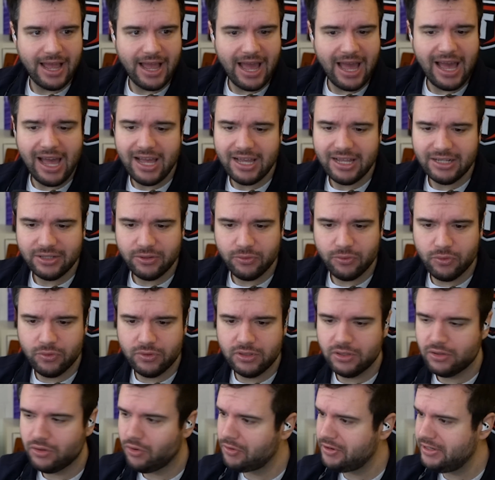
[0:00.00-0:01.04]

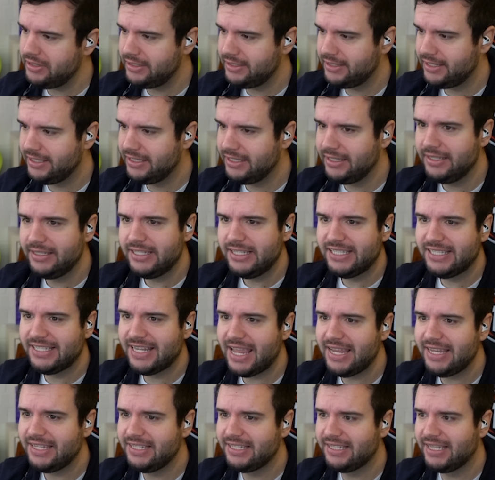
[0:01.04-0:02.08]
98 in
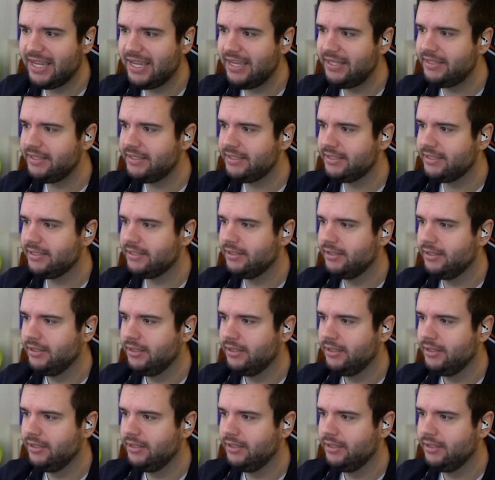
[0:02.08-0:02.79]
6 Hits.